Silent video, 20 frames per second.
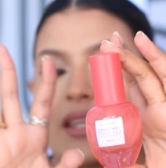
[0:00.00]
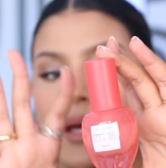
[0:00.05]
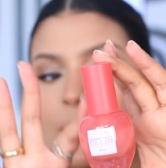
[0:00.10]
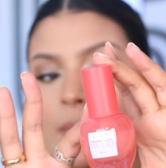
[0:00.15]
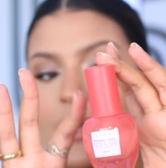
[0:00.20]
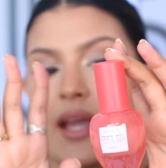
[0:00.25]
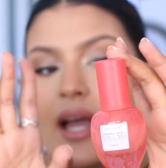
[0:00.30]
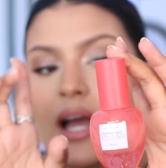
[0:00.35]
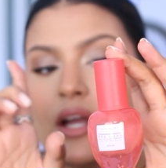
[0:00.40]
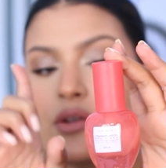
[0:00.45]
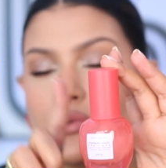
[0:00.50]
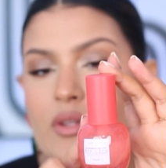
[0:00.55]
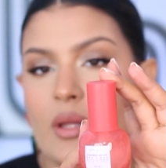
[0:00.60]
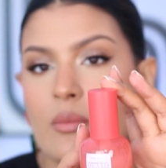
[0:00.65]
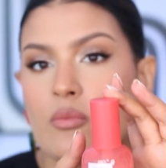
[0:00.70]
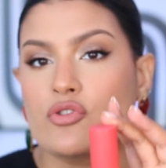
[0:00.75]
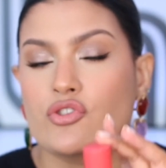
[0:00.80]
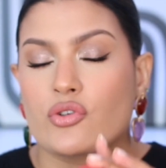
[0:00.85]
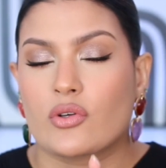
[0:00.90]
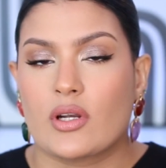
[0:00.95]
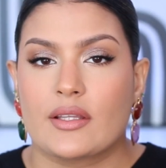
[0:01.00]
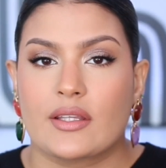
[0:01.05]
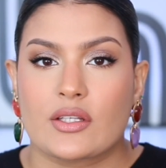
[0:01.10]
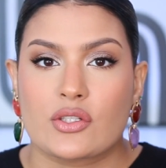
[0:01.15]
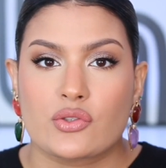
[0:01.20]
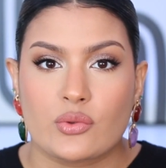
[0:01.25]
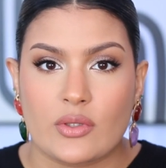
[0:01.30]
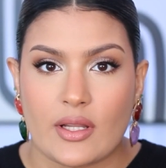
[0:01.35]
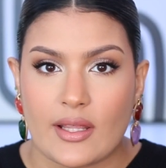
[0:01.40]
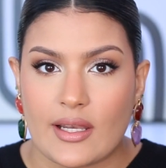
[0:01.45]
También ayuda mucho con la
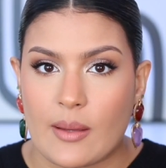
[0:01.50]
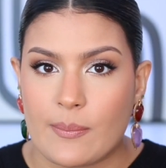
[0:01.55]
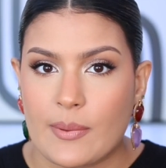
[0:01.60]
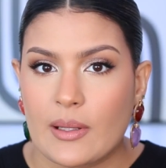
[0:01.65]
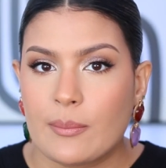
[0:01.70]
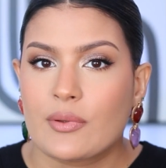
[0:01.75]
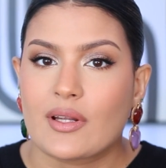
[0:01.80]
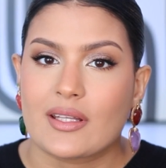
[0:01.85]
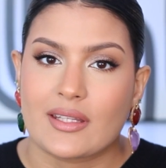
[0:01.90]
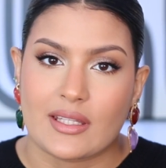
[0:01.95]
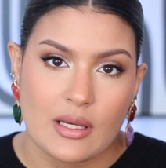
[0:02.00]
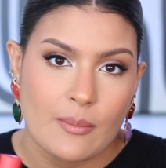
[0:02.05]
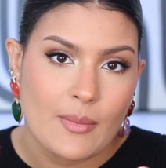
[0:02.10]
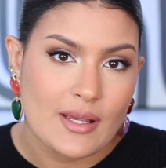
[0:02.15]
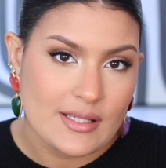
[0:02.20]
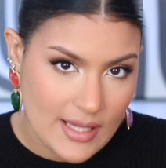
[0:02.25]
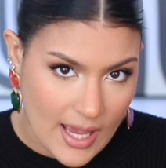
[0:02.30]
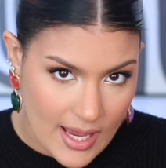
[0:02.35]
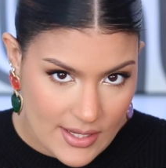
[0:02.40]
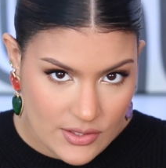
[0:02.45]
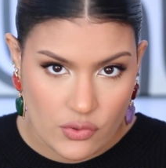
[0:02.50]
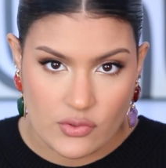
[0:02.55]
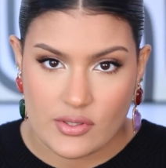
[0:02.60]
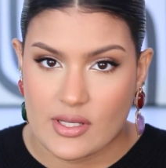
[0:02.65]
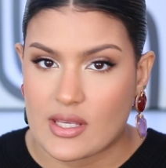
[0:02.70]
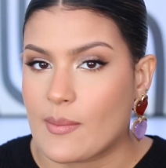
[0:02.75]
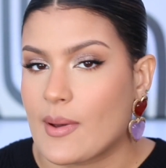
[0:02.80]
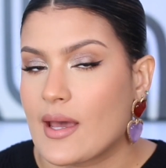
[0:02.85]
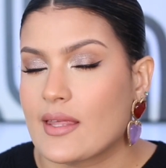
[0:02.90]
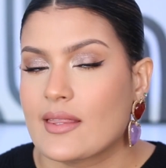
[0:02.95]
textura de la piel porque tiene más ácidos
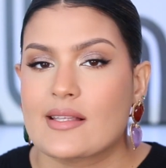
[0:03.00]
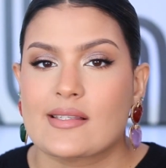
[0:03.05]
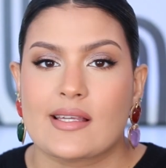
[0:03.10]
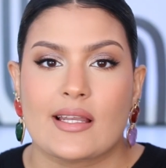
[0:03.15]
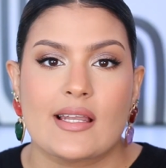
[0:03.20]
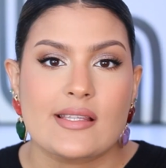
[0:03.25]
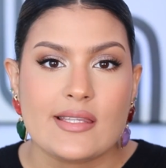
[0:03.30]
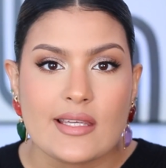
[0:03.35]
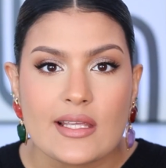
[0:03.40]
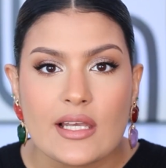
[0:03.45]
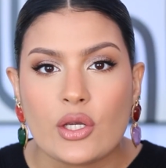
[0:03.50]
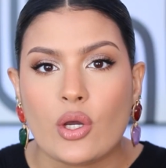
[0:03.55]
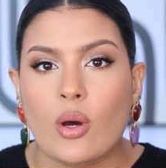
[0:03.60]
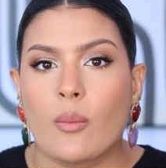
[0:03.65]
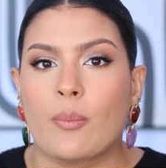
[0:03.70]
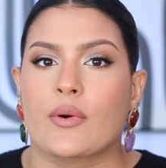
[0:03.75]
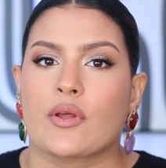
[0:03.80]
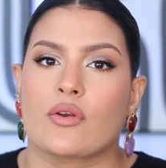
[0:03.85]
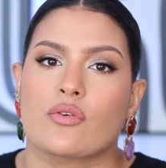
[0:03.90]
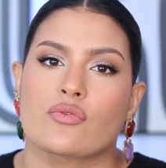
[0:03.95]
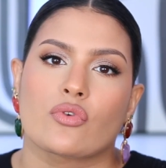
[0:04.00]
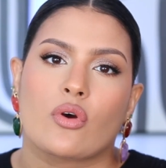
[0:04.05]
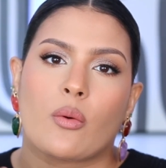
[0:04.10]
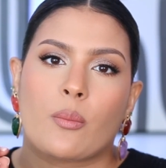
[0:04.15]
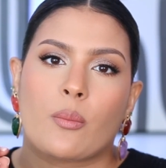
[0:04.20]
además del salicílico, pero su